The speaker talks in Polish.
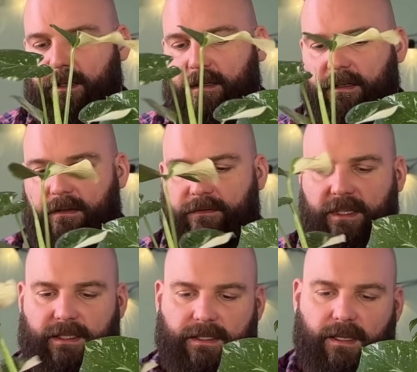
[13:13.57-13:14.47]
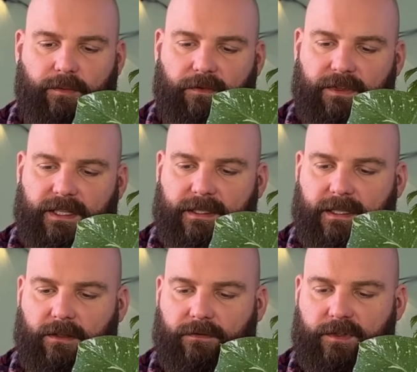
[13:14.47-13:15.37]
e, więc nie powinna
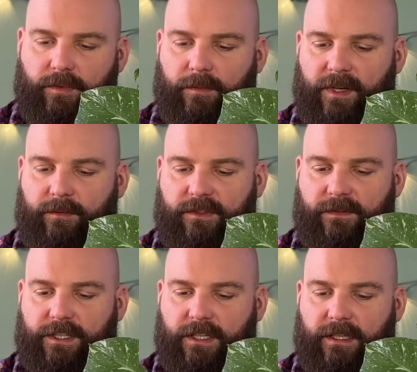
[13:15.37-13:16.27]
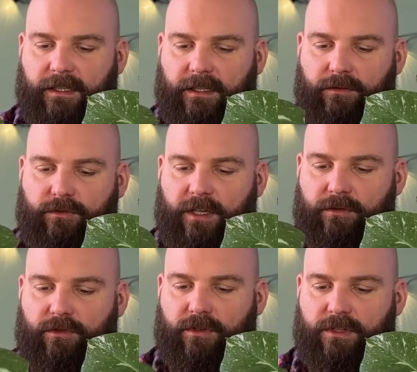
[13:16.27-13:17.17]
stanowić problemu, zwłaszcza dla tak dużej
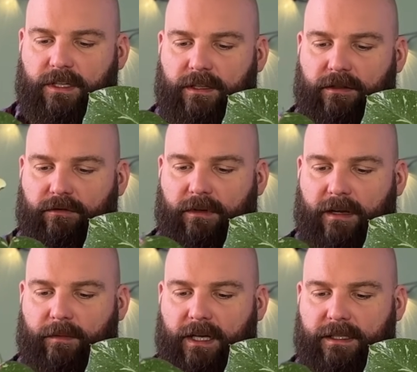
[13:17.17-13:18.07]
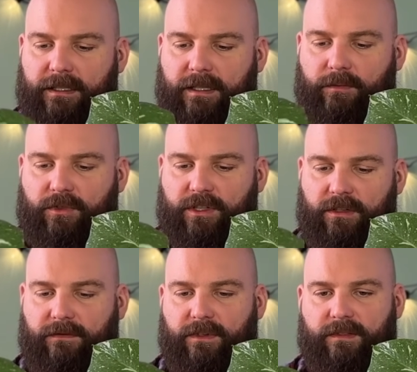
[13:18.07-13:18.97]
już rośliny, która ma system
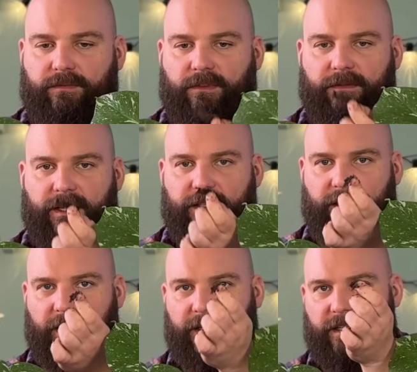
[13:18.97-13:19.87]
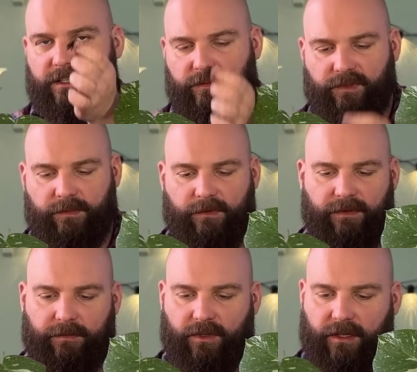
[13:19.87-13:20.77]
korzeniowy rozbudowany, ale ja się
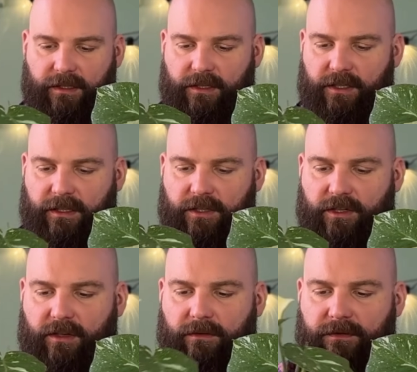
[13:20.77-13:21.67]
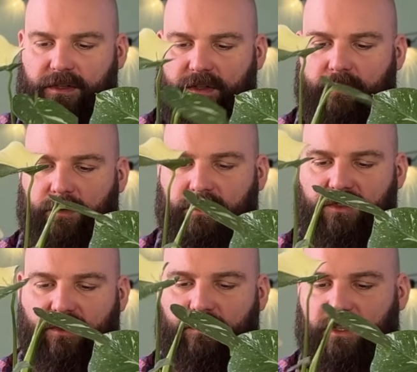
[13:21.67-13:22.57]
pozbywam trochę tej siateczki również, no bo po
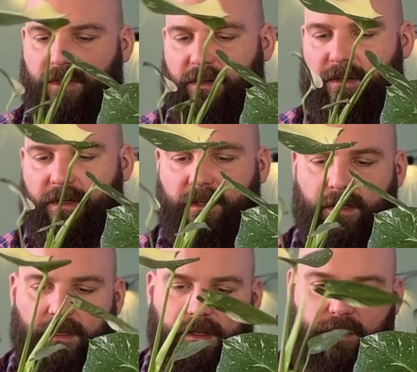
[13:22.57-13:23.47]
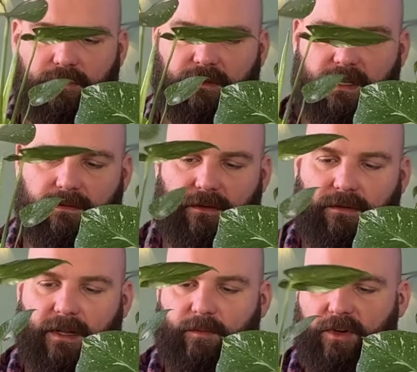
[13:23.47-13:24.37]
co mi to? Tutaj w
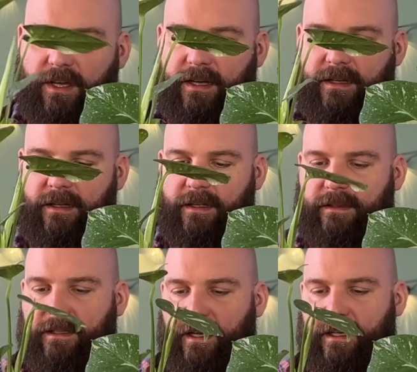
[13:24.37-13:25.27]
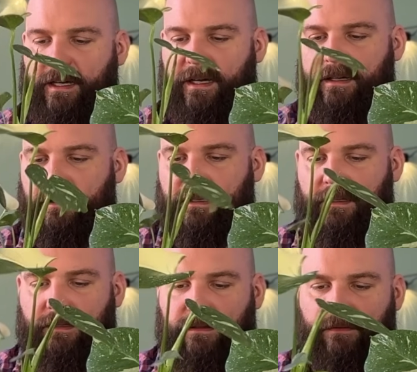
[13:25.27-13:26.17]
ogóle moja tajka
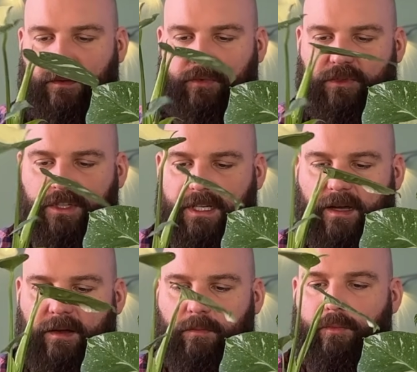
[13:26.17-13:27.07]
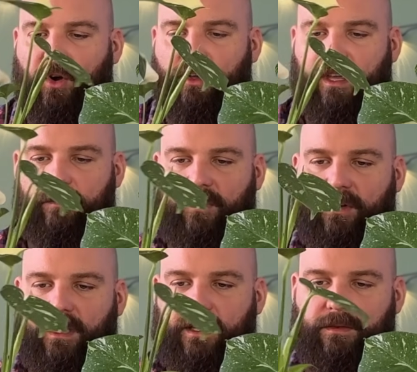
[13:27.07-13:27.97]
wypuszcza bokiem
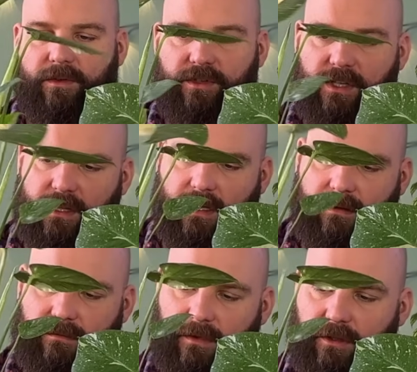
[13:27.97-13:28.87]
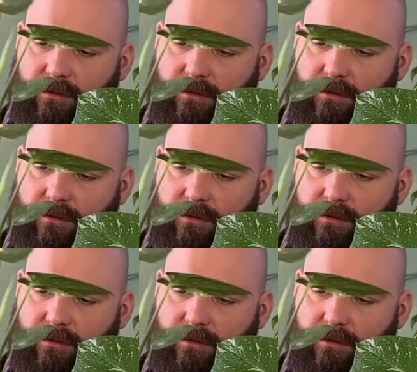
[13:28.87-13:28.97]
kolejną roślinę. I